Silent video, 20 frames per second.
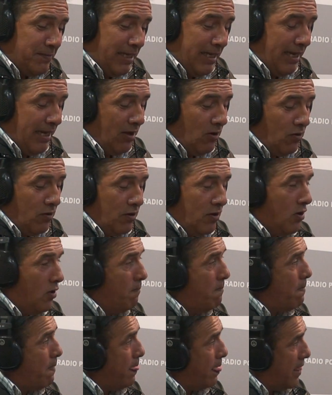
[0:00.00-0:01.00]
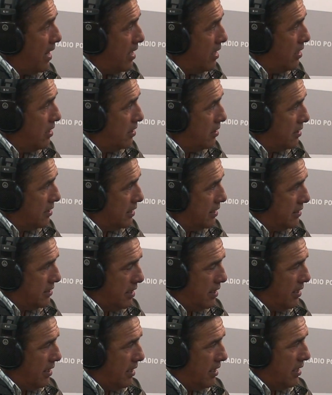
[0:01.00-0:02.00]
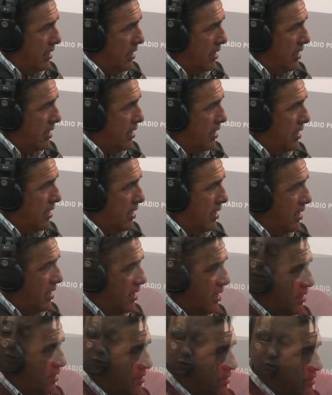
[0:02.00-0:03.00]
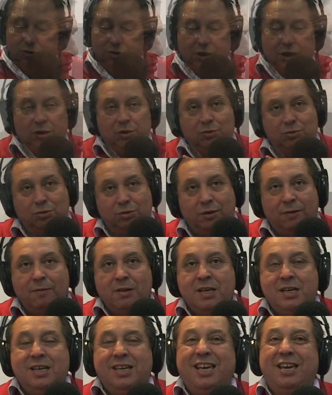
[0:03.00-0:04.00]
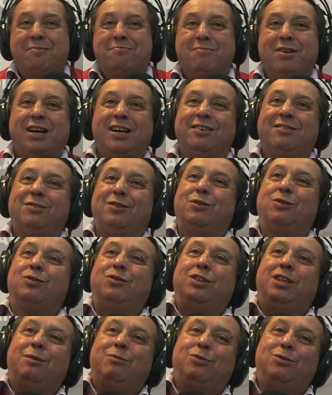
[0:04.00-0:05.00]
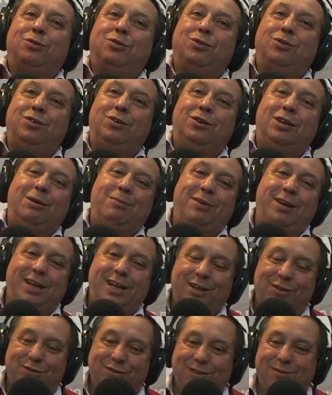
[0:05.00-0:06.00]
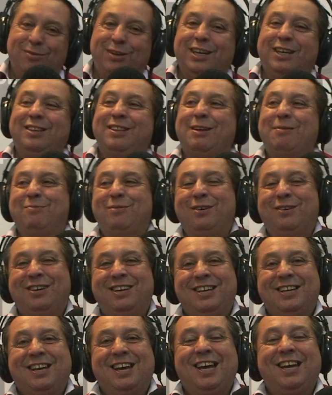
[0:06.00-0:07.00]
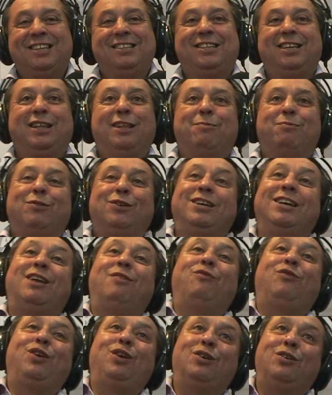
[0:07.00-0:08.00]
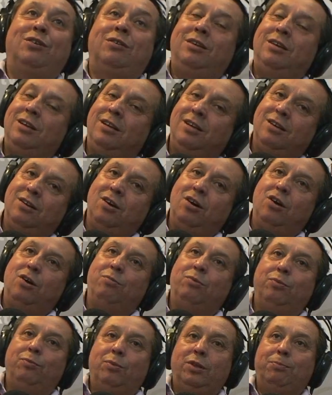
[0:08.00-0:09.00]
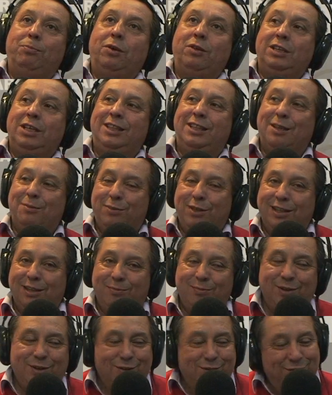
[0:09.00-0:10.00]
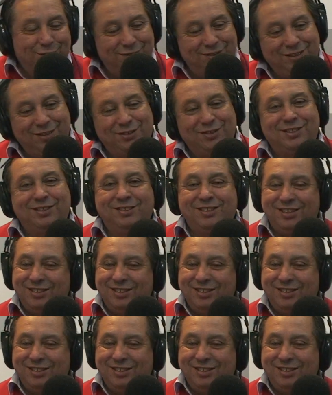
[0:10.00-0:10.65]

todos, ojo, ah, pero no hay que poner a todos en el saco. no, no, no, no. Y es más, los contamos con los dedos en la mano. Sí, es la verdad. A decir después, y Alfredo no, pues me metiste a mí también, no, si me cinco